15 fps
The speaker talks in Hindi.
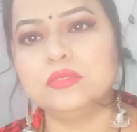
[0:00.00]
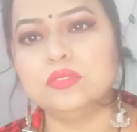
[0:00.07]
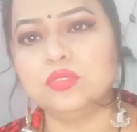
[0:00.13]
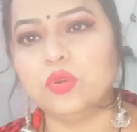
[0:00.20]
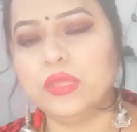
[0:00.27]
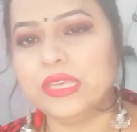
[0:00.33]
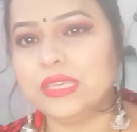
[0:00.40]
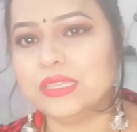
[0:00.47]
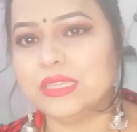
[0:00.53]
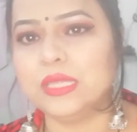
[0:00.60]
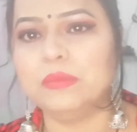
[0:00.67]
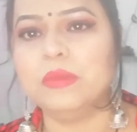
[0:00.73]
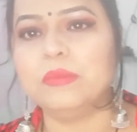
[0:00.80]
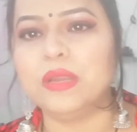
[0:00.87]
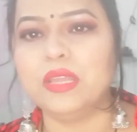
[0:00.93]
कोई
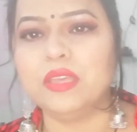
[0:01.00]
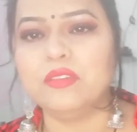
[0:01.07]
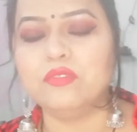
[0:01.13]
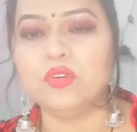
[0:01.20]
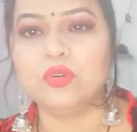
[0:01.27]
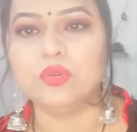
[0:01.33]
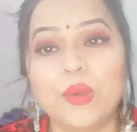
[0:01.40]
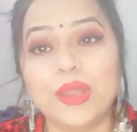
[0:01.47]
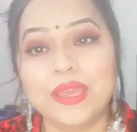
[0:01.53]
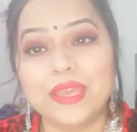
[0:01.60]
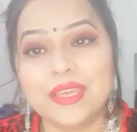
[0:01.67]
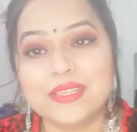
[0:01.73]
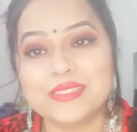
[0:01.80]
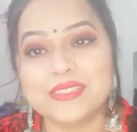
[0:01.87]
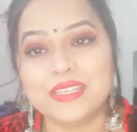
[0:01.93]
कितनी भी बड़ी वो हो
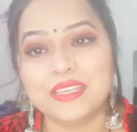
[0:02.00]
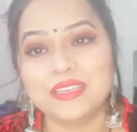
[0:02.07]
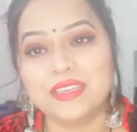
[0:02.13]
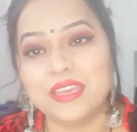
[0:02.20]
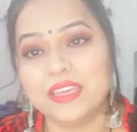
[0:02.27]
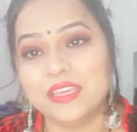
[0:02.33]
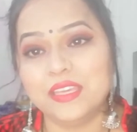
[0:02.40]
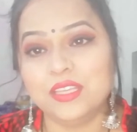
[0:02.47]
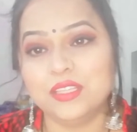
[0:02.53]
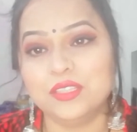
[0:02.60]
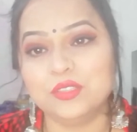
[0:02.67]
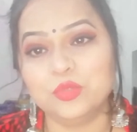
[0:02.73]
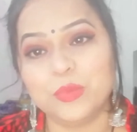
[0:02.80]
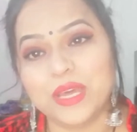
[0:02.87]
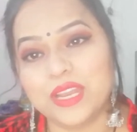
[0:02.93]
अगेन से यही
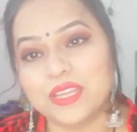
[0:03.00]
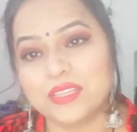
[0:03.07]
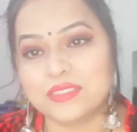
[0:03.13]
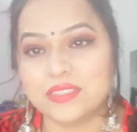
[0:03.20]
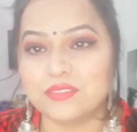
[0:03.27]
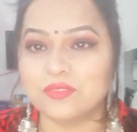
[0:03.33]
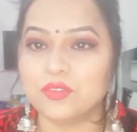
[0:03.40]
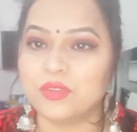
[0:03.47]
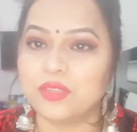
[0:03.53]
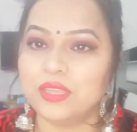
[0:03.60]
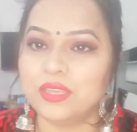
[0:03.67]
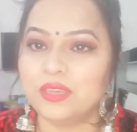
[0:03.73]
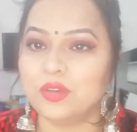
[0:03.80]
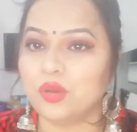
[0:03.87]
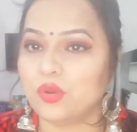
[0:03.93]
दोबारा से
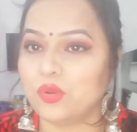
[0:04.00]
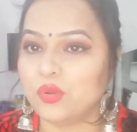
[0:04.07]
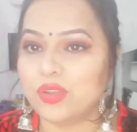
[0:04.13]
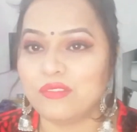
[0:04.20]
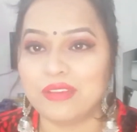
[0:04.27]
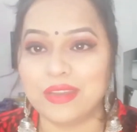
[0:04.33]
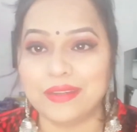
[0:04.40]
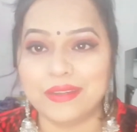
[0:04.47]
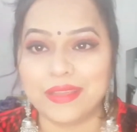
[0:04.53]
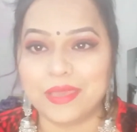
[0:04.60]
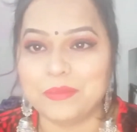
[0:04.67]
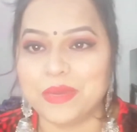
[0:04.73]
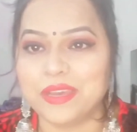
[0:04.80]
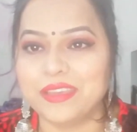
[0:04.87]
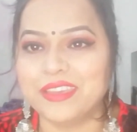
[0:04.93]
वही कोरोना वाला
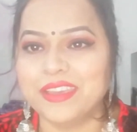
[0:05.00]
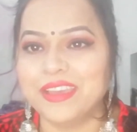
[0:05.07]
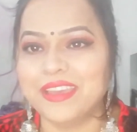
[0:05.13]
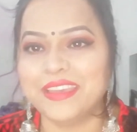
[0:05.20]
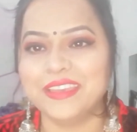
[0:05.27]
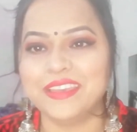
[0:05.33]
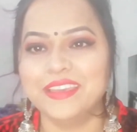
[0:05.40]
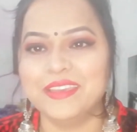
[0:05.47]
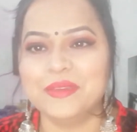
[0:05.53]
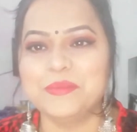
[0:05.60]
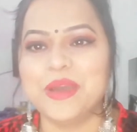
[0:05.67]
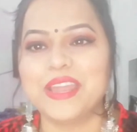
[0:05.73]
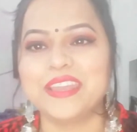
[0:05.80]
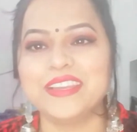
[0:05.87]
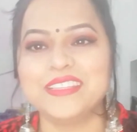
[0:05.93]
टाइम आ गया है कि
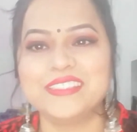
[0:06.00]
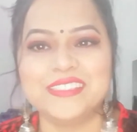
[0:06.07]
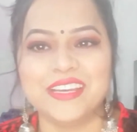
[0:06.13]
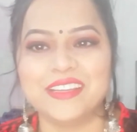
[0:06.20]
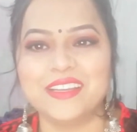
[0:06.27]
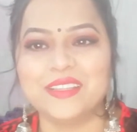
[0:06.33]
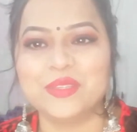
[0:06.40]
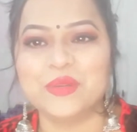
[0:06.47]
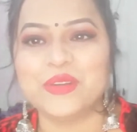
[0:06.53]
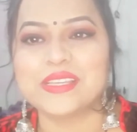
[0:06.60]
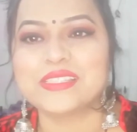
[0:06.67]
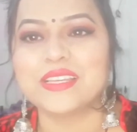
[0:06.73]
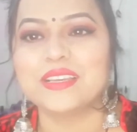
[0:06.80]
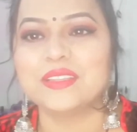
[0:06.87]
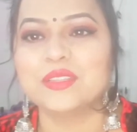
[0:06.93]
मार्केट जाना
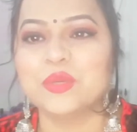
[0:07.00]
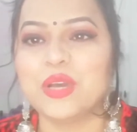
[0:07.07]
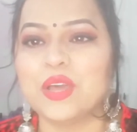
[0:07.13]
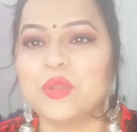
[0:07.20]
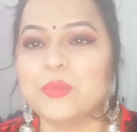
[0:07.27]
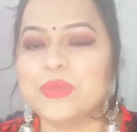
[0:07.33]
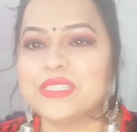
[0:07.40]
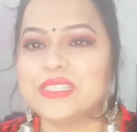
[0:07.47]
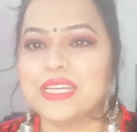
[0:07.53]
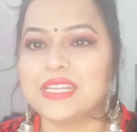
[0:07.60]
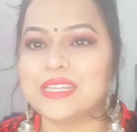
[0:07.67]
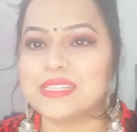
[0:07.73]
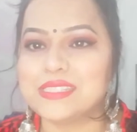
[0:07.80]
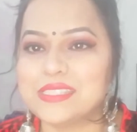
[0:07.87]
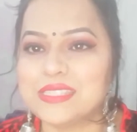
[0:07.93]
थोड़ा सा दुकानों पे
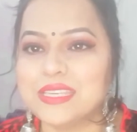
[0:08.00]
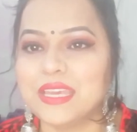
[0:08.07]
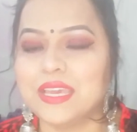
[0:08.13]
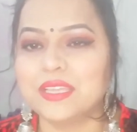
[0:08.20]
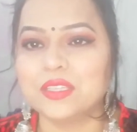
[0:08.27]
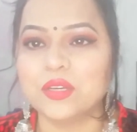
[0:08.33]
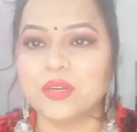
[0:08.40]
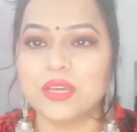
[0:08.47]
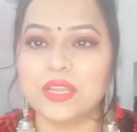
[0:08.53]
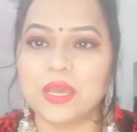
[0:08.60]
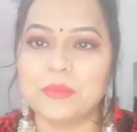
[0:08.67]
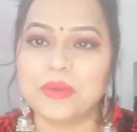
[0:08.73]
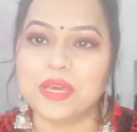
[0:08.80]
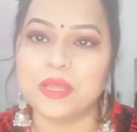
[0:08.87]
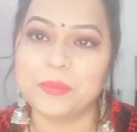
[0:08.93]
जाना रिस्की है तो अगर
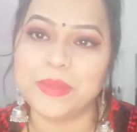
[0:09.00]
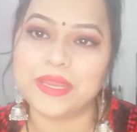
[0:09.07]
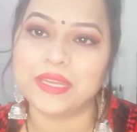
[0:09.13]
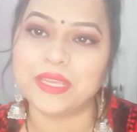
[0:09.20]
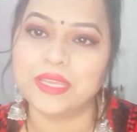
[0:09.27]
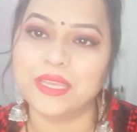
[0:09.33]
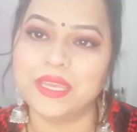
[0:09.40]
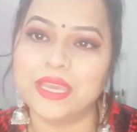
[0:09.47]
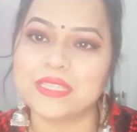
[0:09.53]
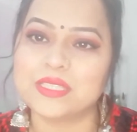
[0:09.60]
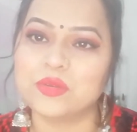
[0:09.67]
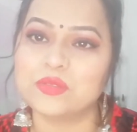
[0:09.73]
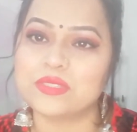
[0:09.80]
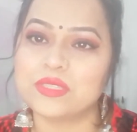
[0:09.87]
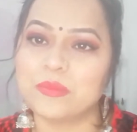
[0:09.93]
आप घर बैठे ही
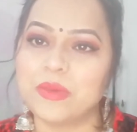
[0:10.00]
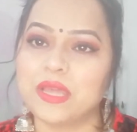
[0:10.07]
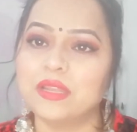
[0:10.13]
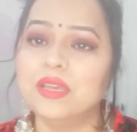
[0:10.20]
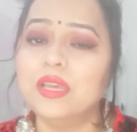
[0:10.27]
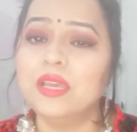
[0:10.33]
ऐसा कुछ सामान